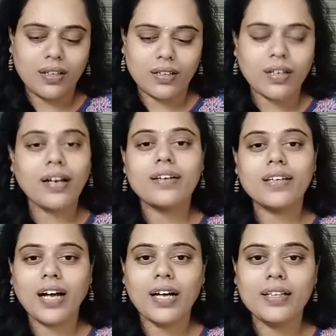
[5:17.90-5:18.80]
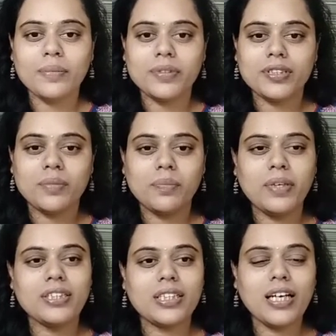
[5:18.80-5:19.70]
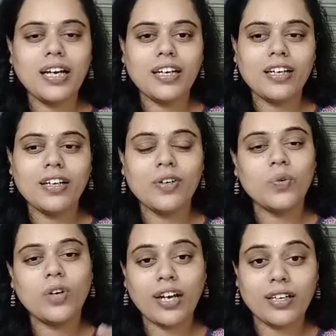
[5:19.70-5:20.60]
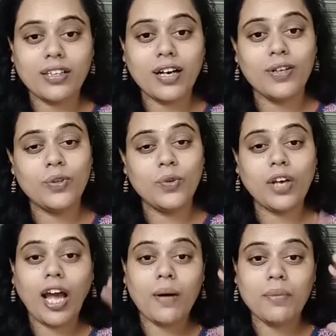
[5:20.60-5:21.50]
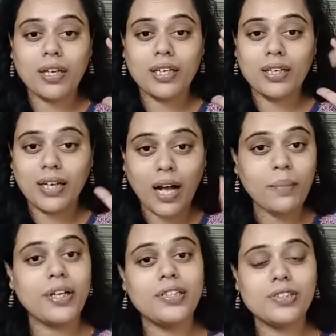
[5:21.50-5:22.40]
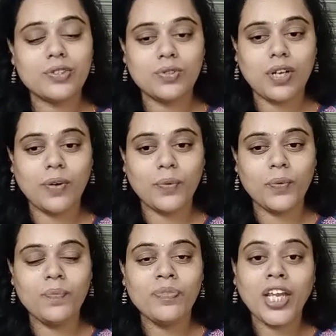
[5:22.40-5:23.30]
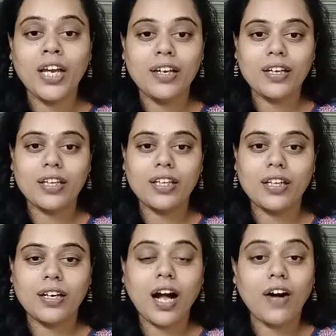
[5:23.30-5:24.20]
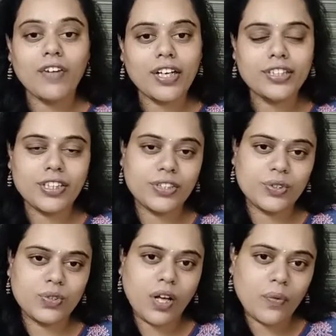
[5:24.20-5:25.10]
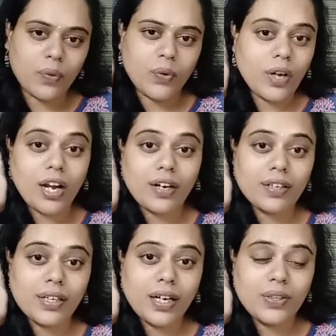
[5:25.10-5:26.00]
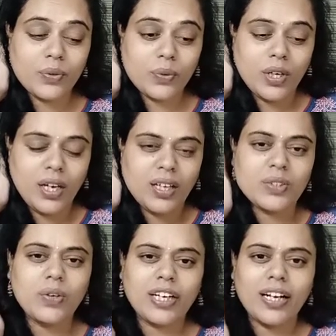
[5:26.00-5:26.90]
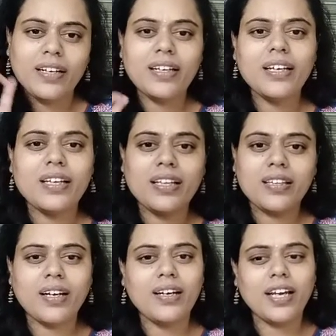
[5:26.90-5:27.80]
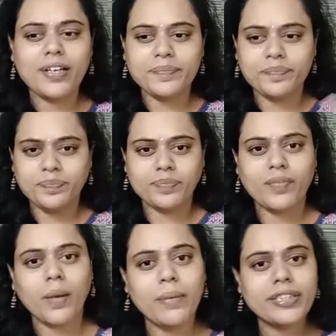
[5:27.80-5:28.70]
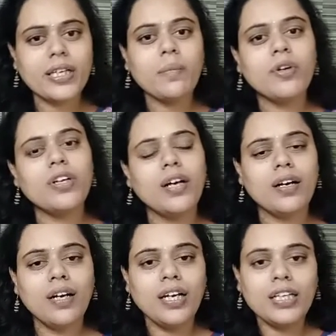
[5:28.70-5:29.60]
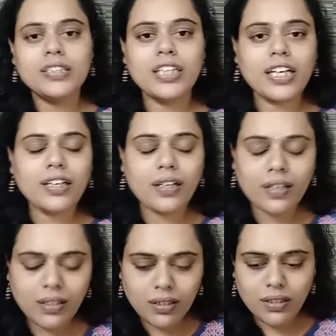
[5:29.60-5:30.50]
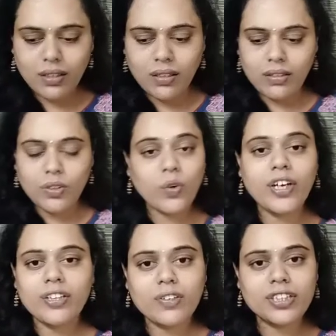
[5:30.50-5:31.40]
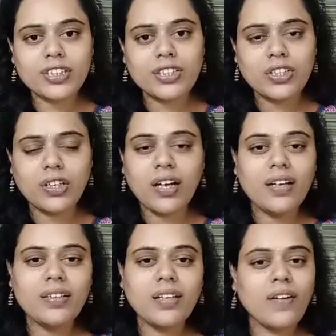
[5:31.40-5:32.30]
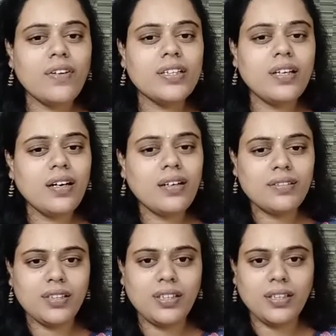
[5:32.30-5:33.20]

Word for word: కరెక్ట్ కాదనిపిస్తుంది బేసిక్గా ఏంటంటే నువ్వు కరెక్ట్ కాదు నువ్వు కెమెరాకి డ్రామా చేస్తున్నావు నీకు ఇది కావాలని చేస్తున్నావు నువ్వు కరెక్ట్ కాదు సో ఇట్లన్నీ అని ఎందుకంటే బేసిక్గా మొన్న జరిగిన నోయల్తో డిస్కషన్ కానీ తర్వాత ఈ